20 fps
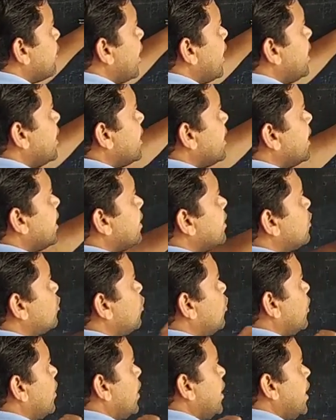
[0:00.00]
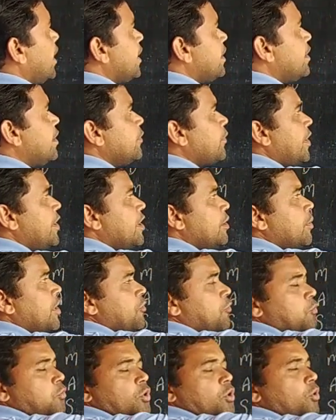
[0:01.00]
डिवाइड है तो 8 डिवाइडेड
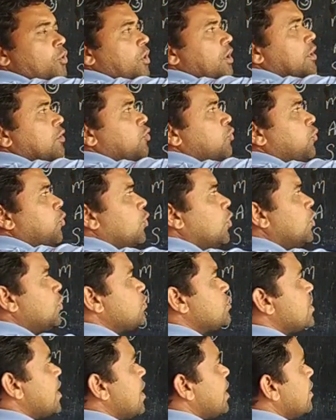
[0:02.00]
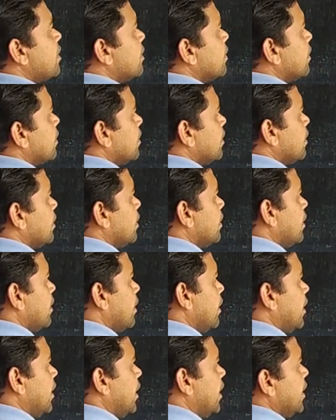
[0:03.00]
बाय 4 तो 4 टू ज़ा
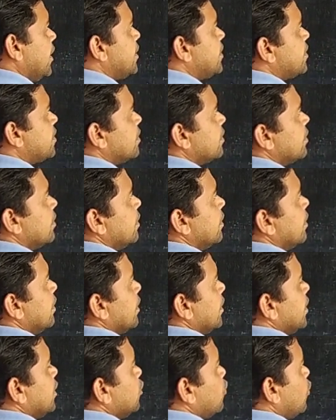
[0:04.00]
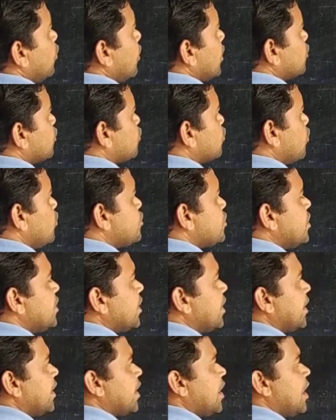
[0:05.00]
8 इन दोनों का जो सॉल्यूशन
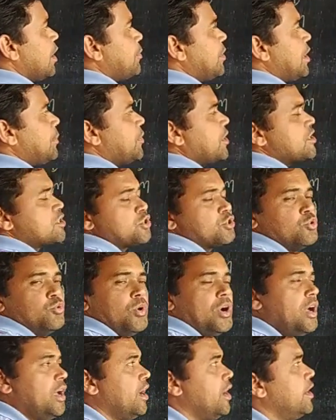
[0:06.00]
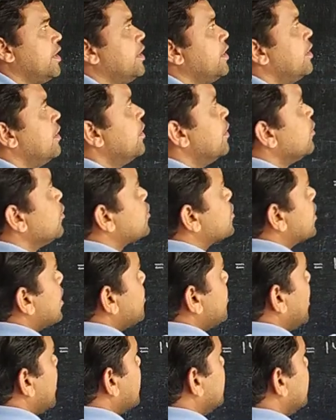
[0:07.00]
निकल के आया हमारे पास 2 आया है उसके
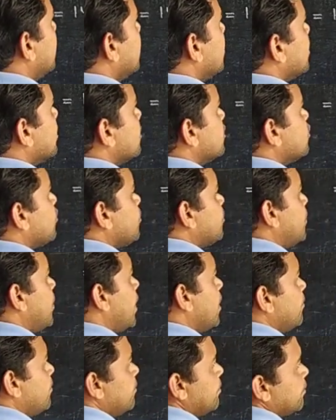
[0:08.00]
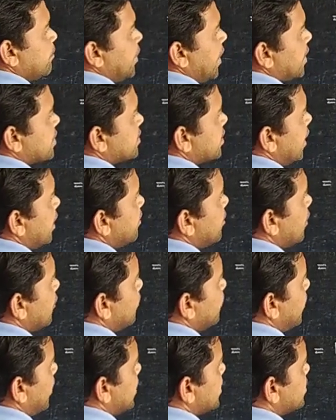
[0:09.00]
बाद जो बैक साइड
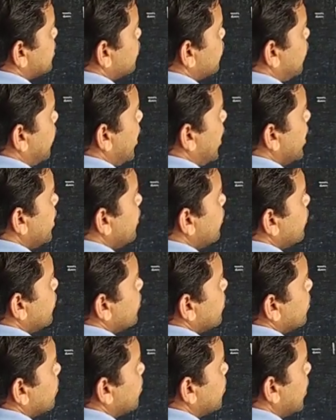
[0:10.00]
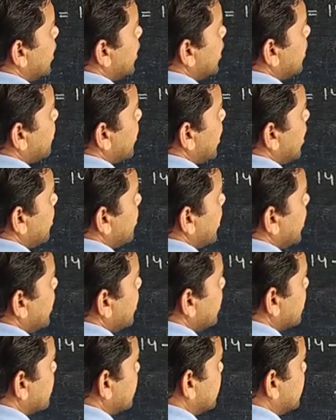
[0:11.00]
में प्लस 5 मल्टीप्लाई बाई